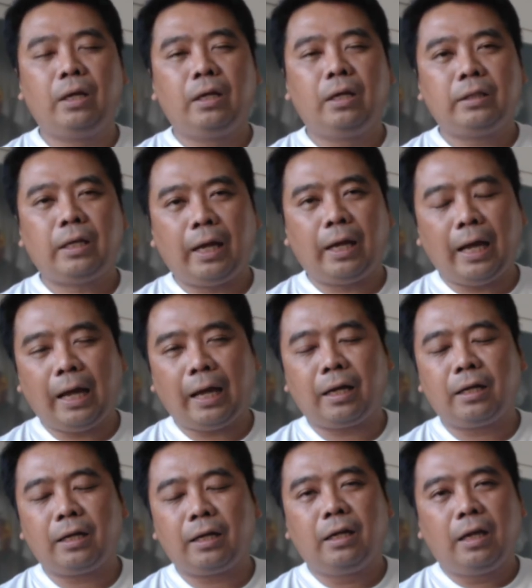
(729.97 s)
แต่หาก
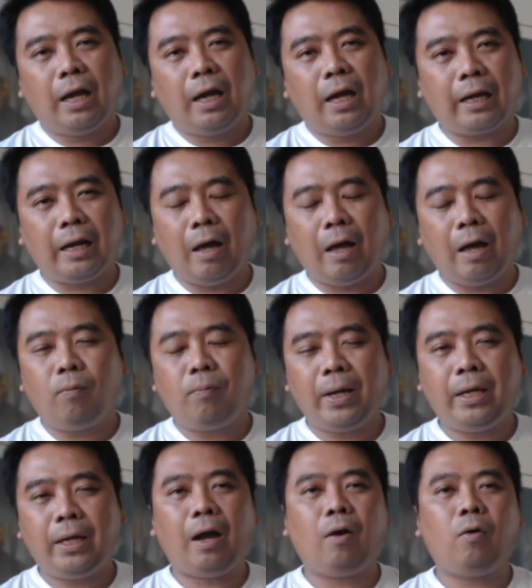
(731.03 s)
หากเราไม่
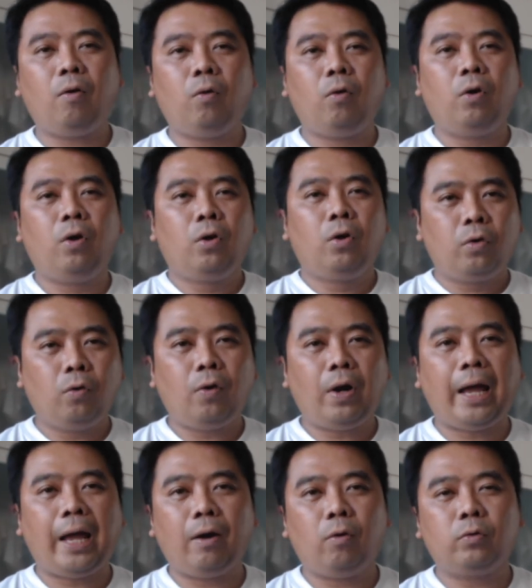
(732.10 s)
เอาโน้ต
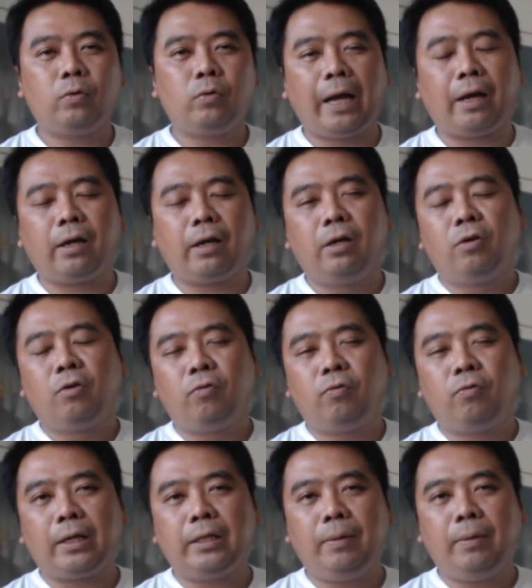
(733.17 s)
ฮาวจากฝั่ง
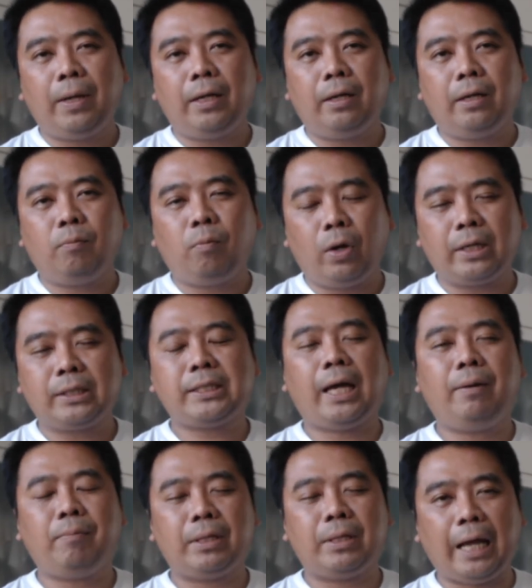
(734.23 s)
ที่เป็นโปรดักชัน
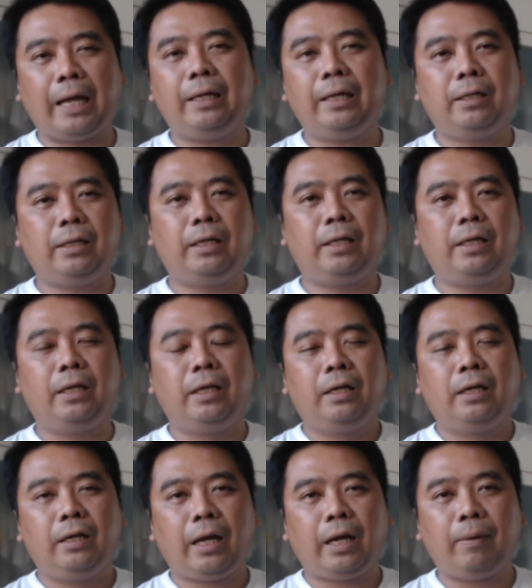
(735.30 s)
มาใช้เลย
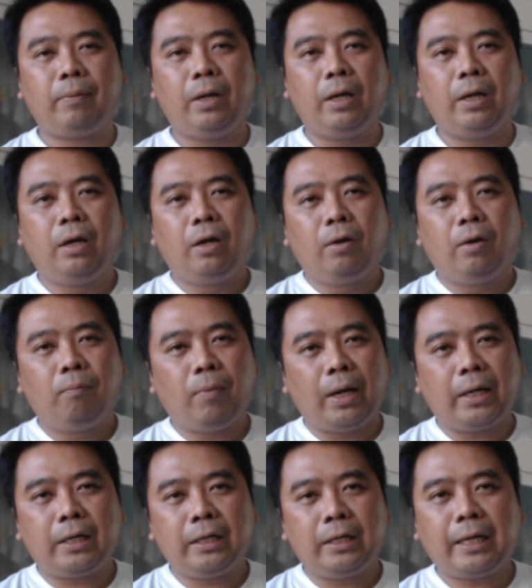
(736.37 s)
นะครับมัน
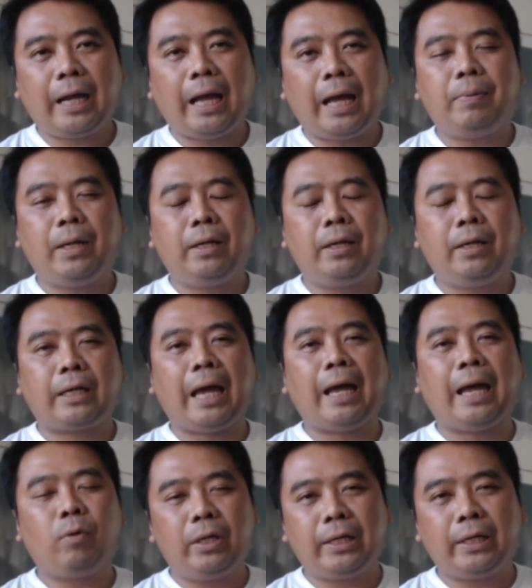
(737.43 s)
ก็จะกลายเป็นการ
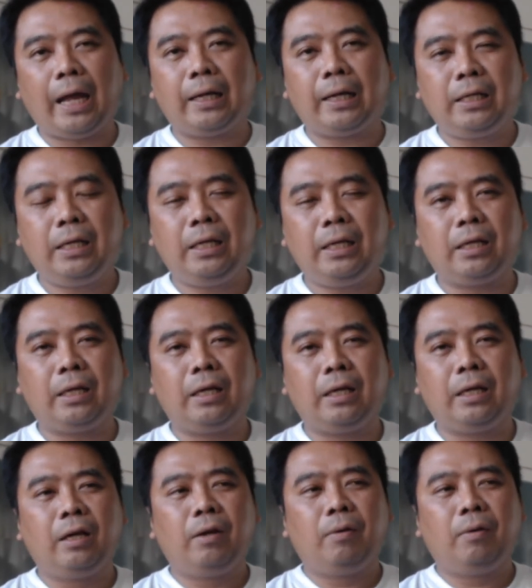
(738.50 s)
บริการที่
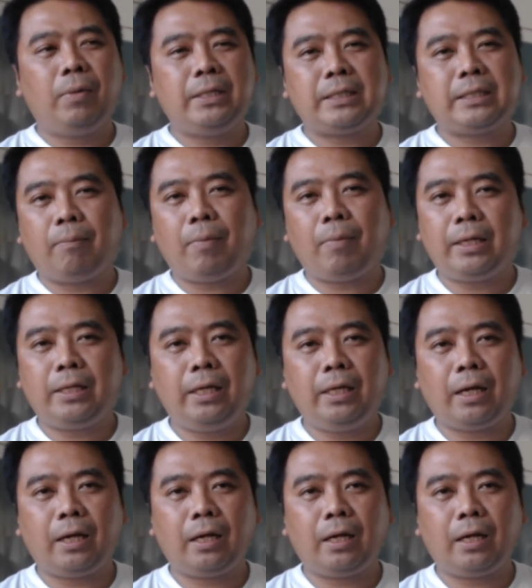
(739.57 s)
ไม่สามารถที่จะ